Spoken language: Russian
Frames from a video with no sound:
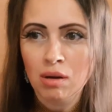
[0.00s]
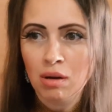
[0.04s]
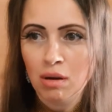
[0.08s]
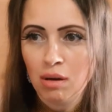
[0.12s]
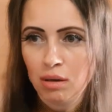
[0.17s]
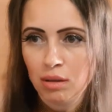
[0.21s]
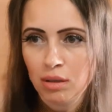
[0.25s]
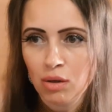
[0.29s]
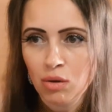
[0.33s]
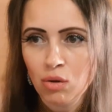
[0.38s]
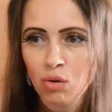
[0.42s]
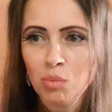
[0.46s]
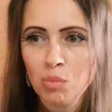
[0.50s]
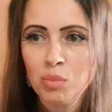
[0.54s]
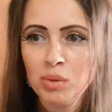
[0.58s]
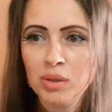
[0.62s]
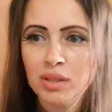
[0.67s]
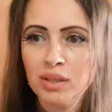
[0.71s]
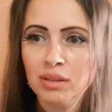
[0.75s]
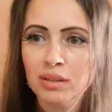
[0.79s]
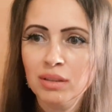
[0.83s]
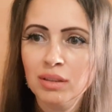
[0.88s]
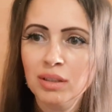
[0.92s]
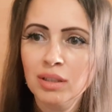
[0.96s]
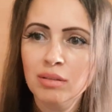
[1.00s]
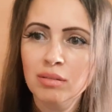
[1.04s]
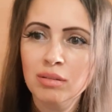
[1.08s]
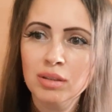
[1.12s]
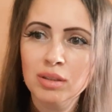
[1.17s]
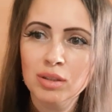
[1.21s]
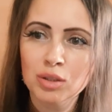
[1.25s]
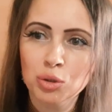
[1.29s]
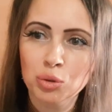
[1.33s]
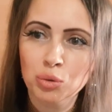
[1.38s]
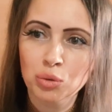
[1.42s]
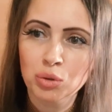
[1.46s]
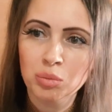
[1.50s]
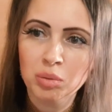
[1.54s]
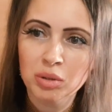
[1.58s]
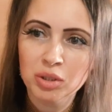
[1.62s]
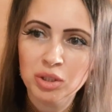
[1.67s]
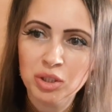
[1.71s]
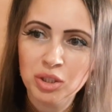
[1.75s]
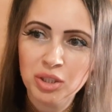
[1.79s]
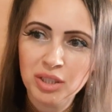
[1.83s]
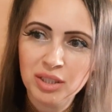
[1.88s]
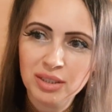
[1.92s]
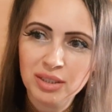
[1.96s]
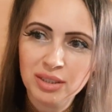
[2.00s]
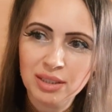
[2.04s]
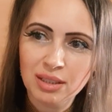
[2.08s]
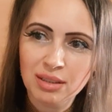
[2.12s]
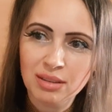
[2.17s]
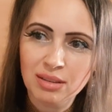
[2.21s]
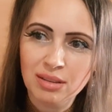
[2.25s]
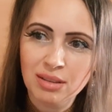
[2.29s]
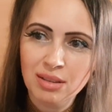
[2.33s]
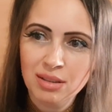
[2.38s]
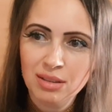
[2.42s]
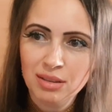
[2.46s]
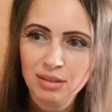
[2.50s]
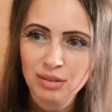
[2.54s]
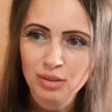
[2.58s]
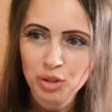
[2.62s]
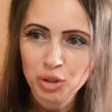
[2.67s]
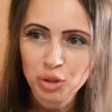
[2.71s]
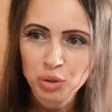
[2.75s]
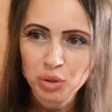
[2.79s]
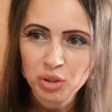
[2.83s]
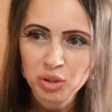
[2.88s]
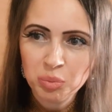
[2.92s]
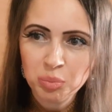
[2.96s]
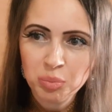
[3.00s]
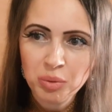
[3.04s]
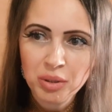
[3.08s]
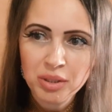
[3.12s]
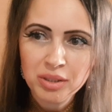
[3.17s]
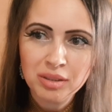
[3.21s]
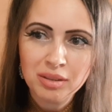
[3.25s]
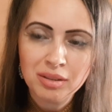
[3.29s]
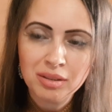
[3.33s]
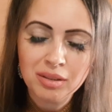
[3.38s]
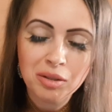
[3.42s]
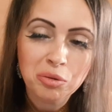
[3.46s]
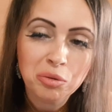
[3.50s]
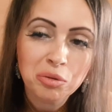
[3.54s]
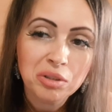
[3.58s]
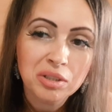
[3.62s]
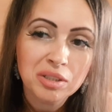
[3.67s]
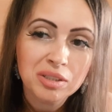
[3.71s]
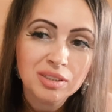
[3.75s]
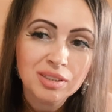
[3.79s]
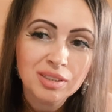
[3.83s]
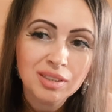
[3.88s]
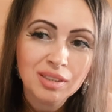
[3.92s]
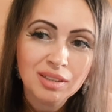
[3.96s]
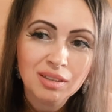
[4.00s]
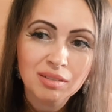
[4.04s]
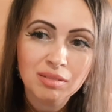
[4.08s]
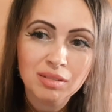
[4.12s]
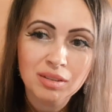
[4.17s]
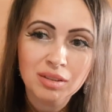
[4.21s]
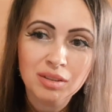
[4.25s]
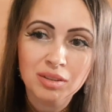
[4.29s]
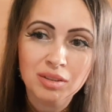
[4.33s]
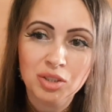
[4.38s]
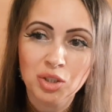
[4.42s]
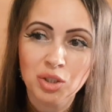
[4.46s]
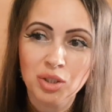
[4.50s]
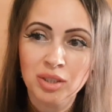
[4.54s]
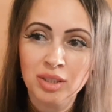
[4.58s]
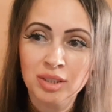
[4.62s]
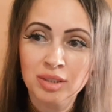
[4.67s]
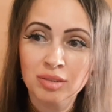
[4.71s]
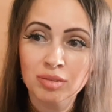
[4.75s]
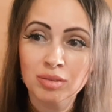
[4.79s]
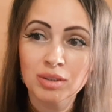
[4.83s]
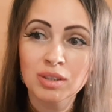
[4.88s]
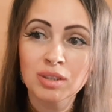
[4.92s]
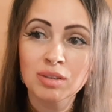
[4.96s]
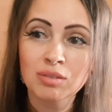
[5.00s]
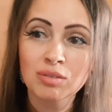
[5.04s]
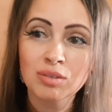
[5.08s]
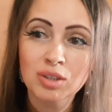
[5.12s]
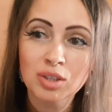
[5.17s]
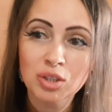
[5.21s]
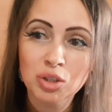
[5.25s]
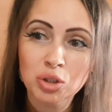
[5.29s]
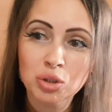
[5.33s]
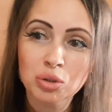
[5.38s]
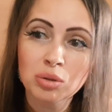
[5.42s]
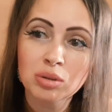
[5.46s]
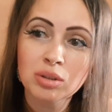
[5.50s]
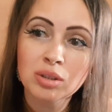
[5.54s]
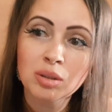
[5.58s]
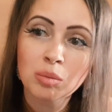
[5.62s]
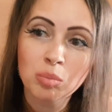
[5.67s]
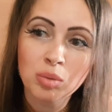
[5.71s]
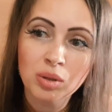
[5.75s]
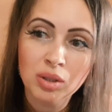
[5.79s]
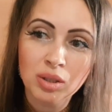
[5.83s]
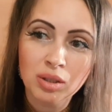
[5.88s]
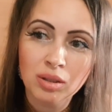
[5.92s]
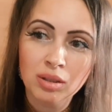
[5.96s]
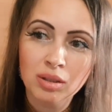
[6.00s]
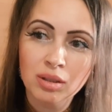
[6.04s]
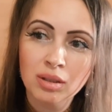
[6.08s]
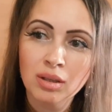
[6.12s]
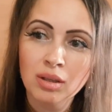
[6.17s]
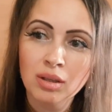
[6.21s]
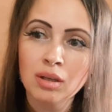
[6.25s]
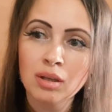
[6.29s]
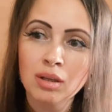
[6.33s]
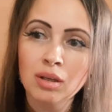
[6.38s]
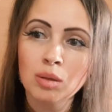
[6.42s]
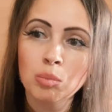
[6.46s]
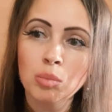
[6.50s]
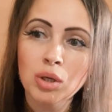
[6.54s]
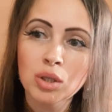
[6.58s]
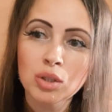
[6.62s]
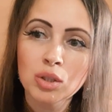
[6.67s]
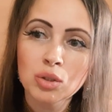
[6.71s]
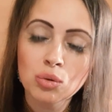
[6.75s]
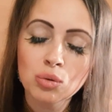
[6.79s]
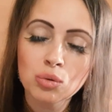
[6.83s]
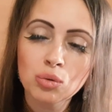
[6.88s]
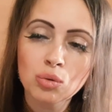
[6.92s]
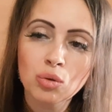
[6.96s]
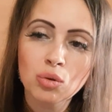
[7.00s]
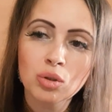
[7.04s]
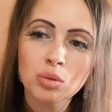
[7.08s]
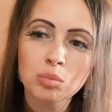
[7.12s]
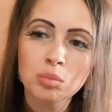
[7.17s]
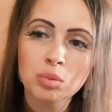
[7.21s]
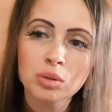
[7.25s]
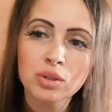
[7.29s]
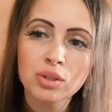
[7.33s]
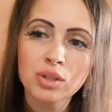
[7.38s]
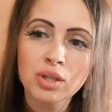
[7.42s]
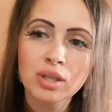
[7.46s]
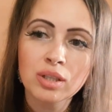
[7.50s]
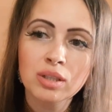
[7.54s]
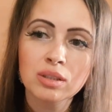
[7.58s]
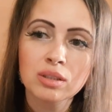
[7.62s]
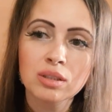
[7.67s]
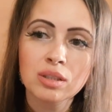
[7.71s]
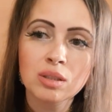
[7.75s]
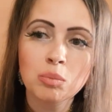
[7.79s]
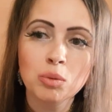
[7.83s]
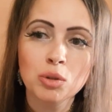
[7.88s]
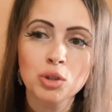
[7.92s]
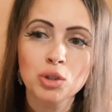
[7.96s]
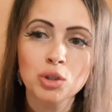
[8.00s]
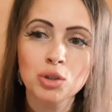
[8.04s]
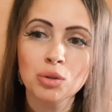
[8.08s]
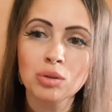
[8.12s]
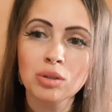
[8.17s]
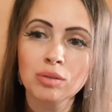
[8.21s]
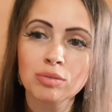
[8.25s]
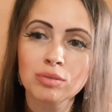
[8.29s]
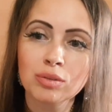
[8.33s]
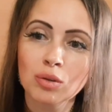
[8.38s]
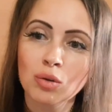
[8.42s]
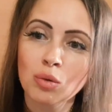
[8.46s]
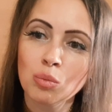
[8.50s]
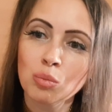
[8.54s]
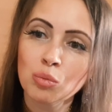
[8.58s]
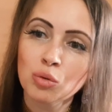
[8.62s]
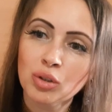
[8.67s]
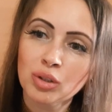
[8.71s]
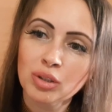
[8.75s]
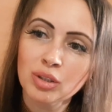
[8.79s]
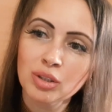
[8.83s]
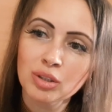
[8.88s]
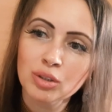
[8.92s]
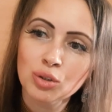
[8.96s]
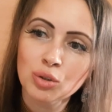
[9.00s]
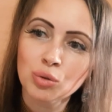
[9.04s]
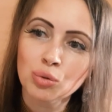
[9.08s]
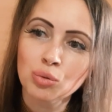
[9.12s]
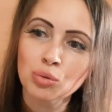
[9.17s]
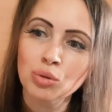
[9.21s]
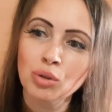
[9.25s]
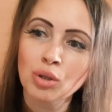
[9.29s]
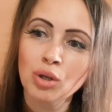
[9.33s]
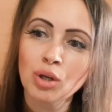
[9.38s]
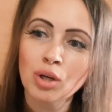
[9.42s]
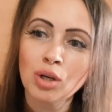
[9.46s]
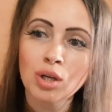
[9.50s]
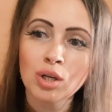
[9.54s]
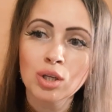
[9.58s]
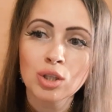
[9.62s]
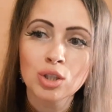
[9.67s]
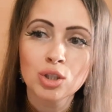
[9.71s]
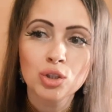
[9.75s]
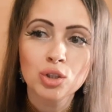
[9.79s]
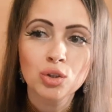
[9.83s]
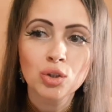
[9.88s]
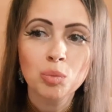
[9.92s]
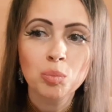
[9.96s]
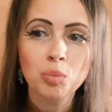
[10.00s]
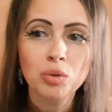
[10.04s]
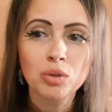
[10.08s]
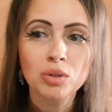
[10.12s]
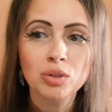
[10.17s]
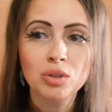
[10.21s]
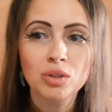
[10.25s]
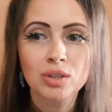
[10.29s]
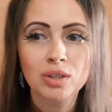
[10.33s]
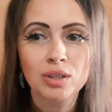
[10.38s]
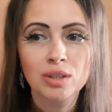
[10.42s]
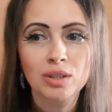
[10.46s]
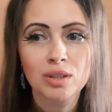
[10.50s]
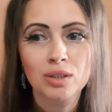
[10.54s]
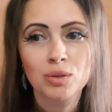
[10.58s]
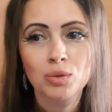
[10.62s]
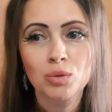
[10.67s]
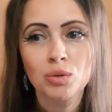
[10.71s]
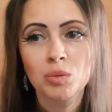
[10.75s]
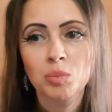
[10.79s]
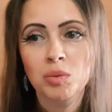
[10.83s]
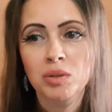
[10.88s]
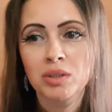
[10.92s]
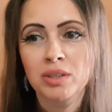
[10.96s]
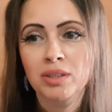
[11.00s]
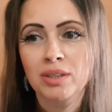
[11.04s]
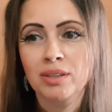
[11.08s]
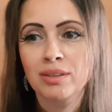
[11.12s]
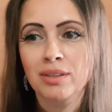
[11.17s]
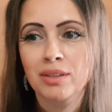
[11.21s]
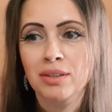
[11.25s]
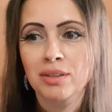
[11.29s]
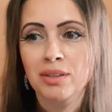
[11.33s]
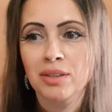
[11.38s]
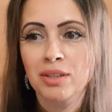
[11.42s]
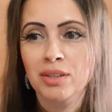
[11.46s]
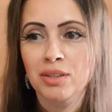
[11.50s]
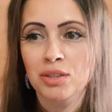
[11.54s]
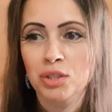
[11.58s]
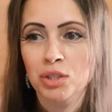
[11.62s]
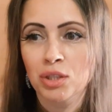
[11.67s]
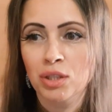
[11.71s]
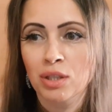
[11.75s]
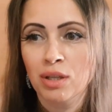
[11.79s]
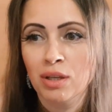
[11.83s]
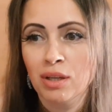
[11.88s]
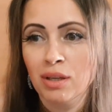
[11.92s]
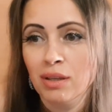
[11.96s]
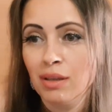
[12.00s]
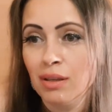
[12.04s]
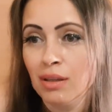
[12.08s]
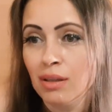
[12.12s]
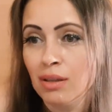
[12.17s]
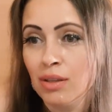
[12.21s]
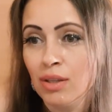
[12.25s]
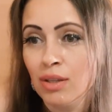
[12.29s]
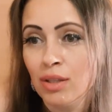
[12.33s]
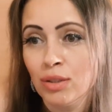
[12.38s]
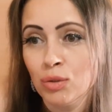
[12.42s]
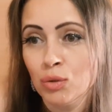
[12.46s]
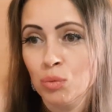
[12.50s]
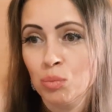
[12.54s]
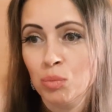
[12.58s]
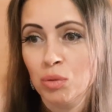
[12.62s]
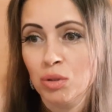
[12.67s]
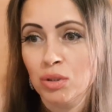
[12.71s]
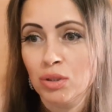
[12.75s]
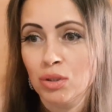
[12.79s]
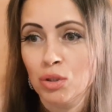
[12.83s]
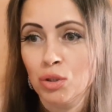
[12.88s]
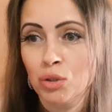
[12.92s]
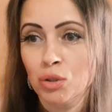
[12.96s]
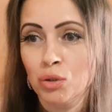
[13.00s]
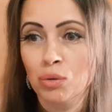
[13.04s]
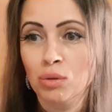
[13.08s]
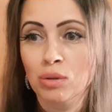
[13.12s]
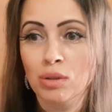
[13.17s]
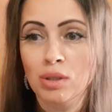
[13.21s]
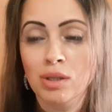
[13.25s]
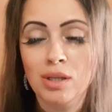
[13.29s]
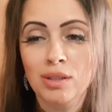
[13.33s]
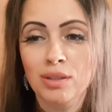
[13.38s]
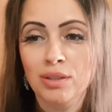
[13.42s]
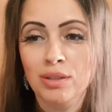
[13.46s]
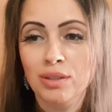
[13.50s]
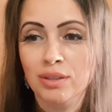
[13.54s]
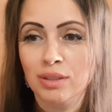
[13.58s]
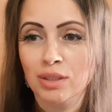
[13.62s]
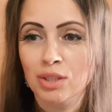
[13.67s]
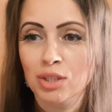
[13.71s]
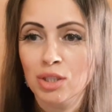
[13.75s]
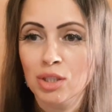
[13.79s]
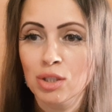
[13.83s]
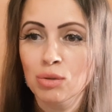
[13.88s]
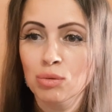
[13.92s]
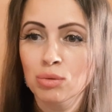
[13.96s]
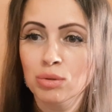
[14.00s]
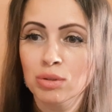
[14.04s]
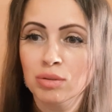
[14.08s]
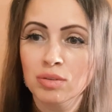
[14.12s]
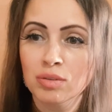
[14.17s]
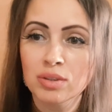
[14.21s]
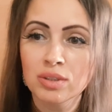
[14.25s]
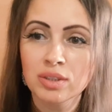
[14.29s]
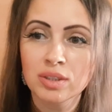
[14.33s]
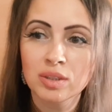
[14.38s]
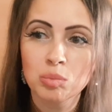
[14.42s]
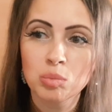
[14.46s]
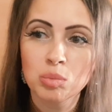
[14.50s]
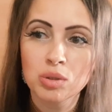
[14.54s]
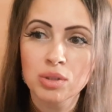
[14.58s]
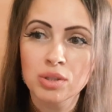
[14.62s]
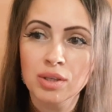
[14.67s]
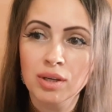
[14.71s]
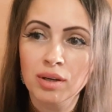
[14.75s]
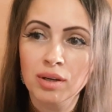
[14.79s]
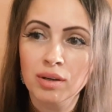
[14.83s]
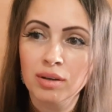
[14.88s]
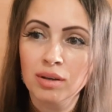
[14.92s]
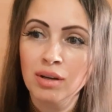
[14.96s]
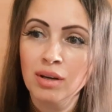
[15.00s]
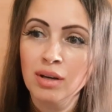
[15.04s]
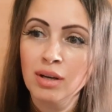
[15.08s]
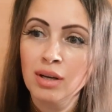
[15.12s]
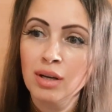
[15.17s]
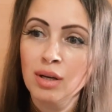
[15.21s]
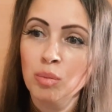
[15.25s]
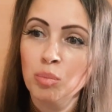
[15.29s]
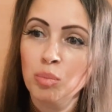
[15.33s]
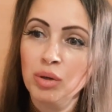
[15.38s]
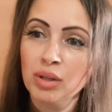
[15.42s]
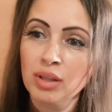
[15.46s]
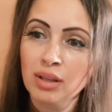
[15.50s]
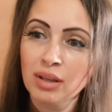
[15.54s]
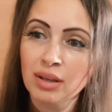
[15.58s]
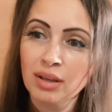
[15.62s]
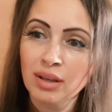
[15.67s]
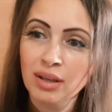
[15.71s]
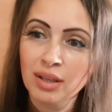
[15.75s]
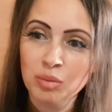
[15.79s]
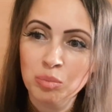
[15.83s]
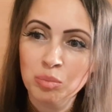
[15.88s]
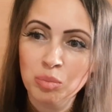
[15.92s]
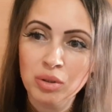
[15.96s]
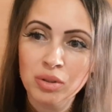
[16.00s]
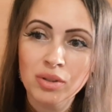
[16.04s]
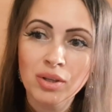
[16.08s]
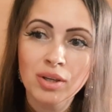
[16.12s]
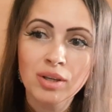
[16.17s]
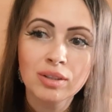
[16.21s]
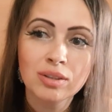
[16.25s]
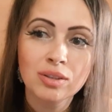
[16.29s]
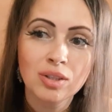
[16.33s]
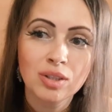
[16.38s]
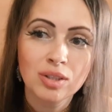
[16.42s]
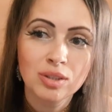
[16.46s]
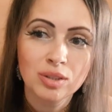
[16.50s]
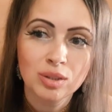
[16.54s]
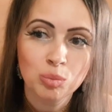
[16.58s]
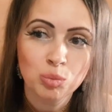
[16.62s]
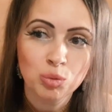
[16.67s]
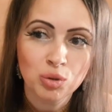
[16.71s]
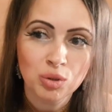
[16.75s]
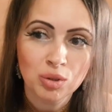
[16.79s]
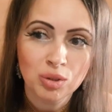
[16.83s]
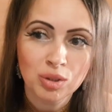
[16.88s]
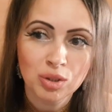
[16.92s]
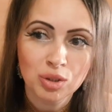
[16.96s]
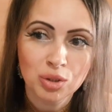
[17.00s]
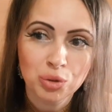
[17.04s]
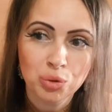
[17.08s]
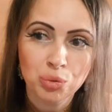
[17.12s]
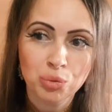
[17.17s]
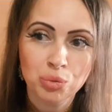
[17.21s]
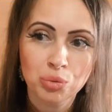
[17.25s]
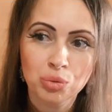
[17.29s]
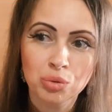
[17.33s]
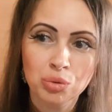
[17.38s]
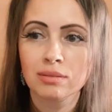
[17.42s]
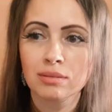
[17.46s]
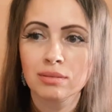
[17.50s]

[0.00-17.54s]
«О каком быке ты говоришь? У тебя же коза». «Ты что, спятил? О Какой козе говоришь? Разве ты не видишь, что это бык?» Махнул рукой бедняк и пошел ко второму торгашу. «Что просишь за козу?» – спросил торгаш. «Или я с ума сошел, или они сошли?» – удивился бедняк предлагает бедняк третьему торгашу.